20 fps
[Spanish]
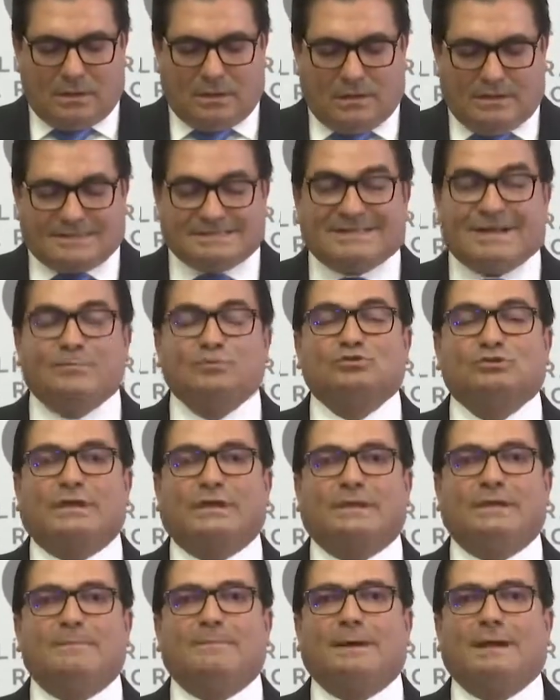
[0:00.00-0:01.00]
Estamos
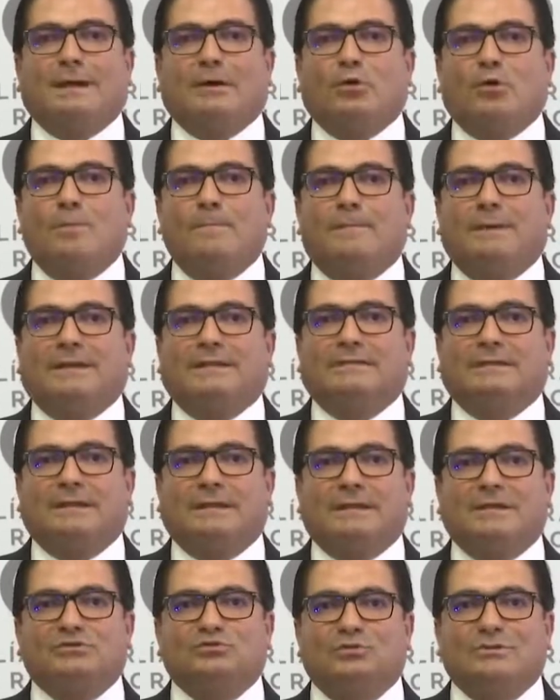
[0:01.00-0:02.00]
aquí para
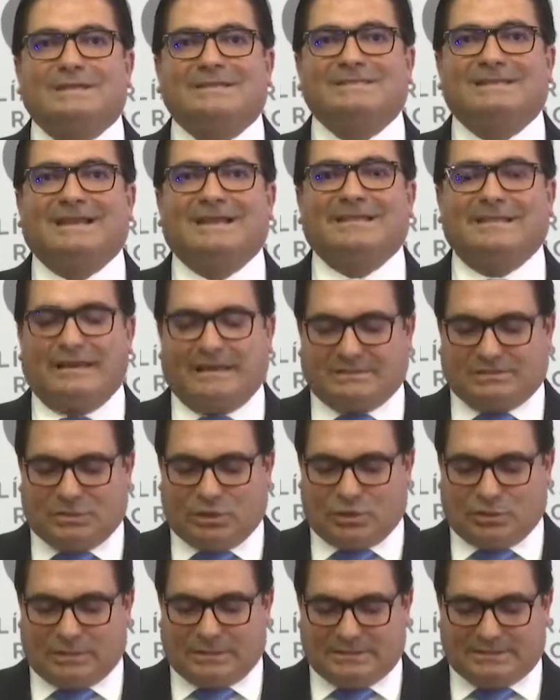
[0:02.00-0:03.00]
compartirles una serie de
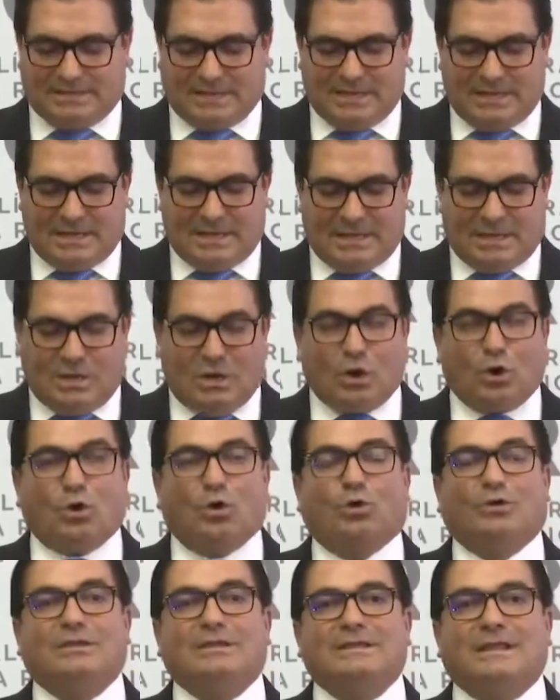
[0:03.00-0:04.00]
acciones
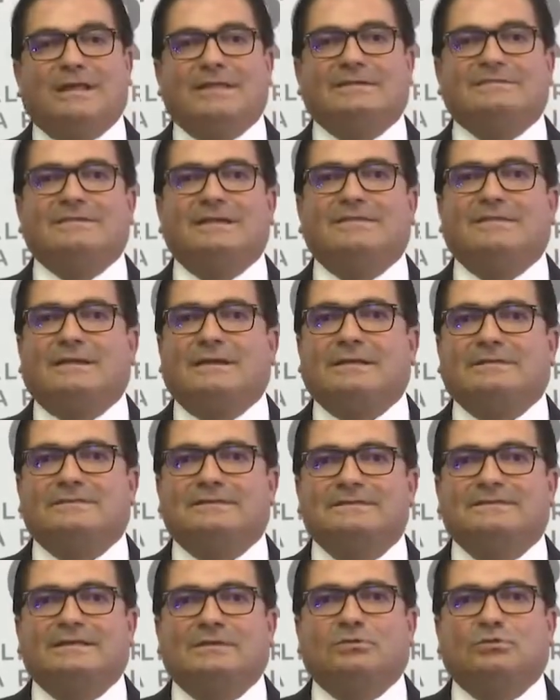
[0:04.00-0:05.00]
coordinadas entre
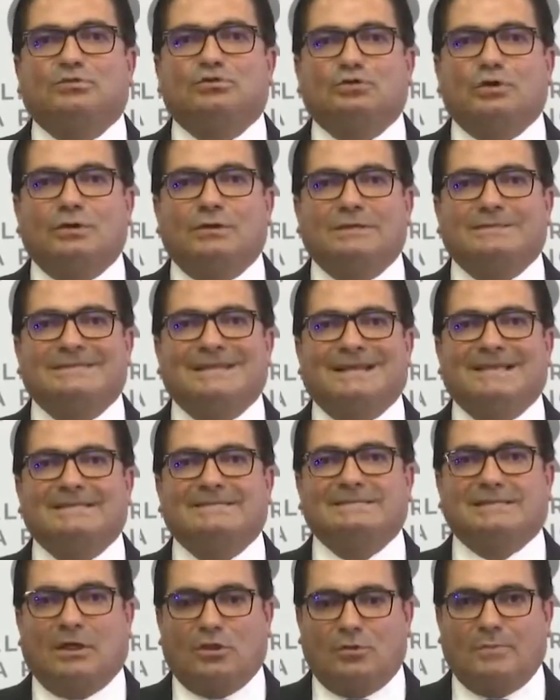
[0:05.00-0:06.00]
las instituciones del
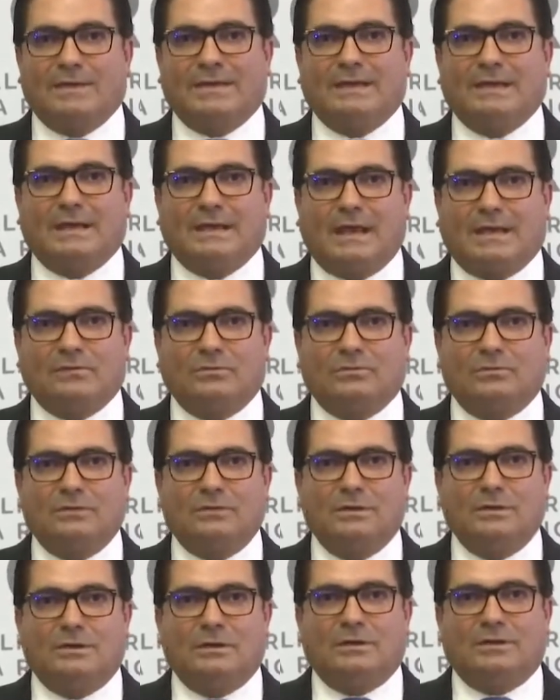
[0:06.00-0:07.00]
Estado mexicano
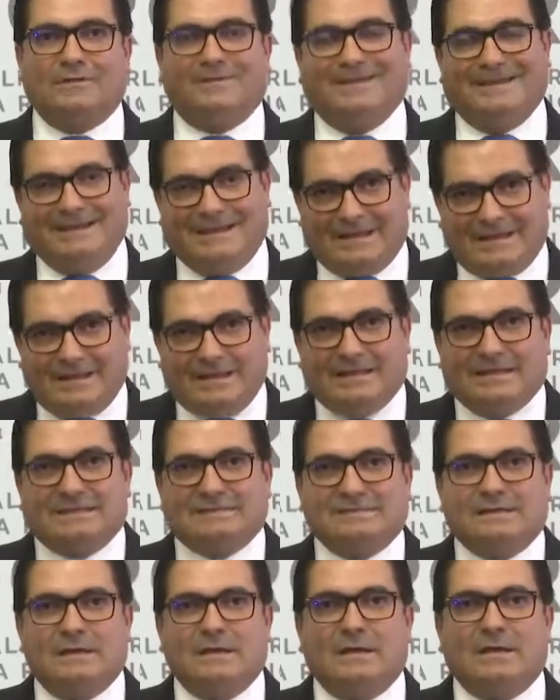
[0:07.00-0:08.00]
y
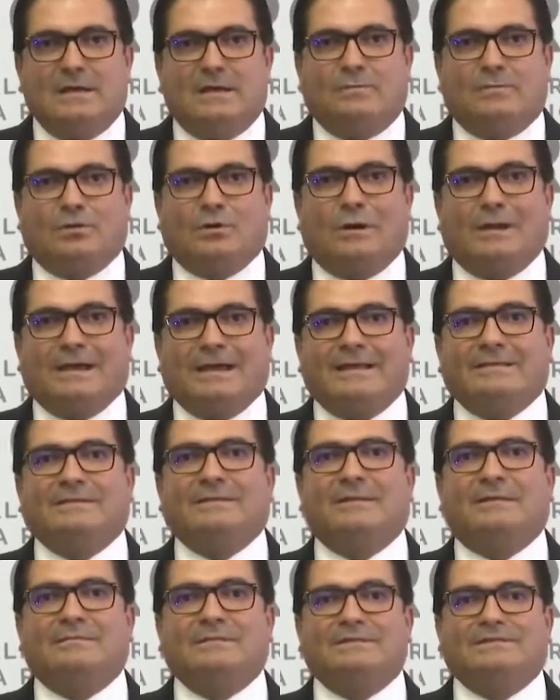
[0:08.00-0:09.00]
dirigidas por la
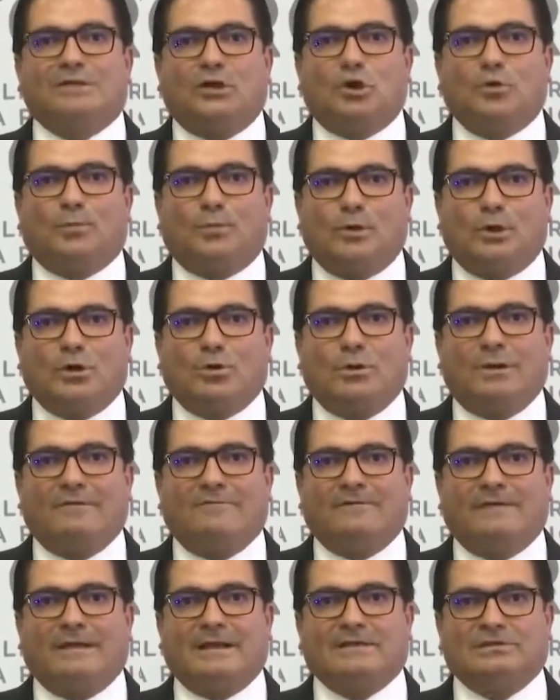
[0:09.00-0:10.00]
gente del Ministerio Público de
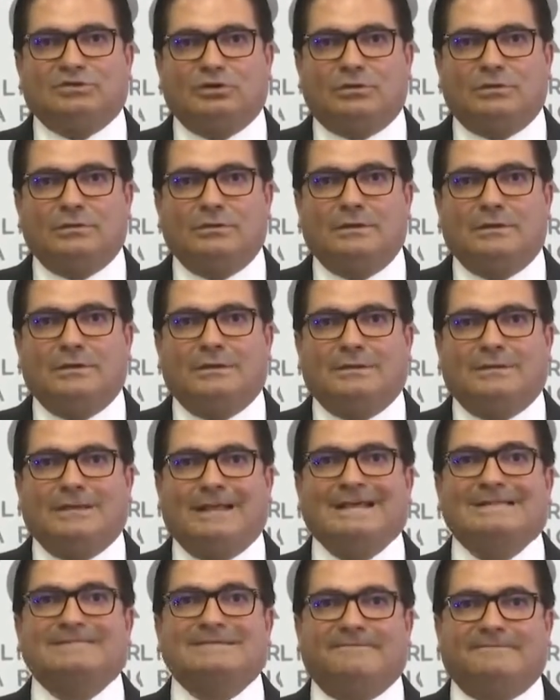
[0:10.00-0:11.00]
la Federación
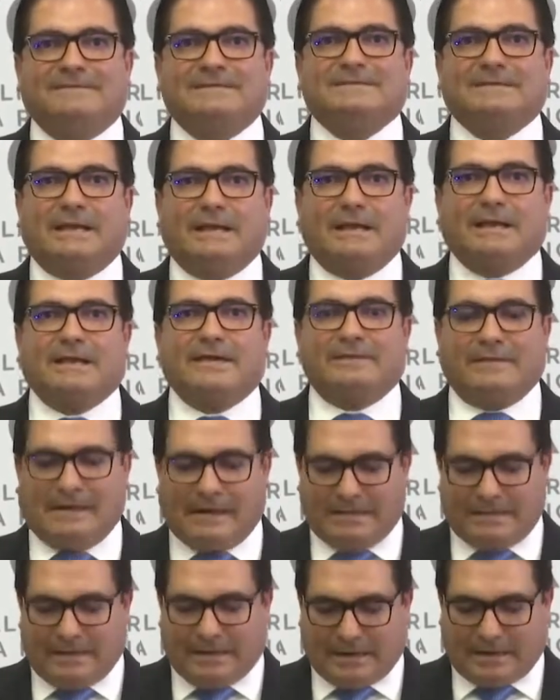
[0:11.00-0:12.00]
de esta Fiscalía
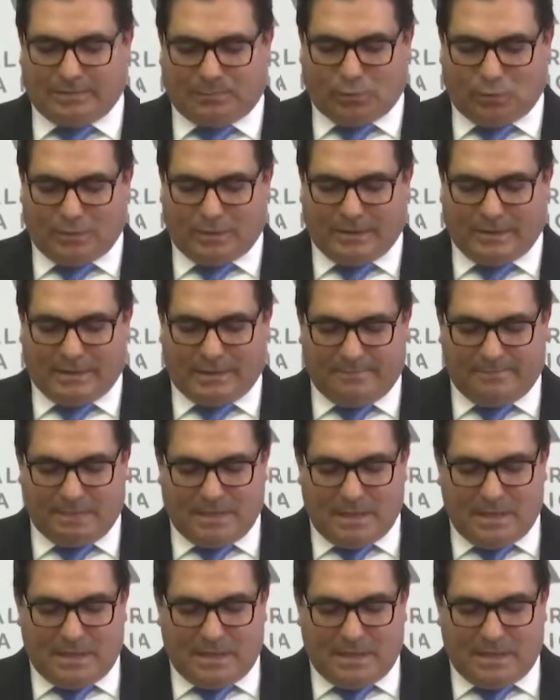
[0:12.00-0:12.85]
General de la República,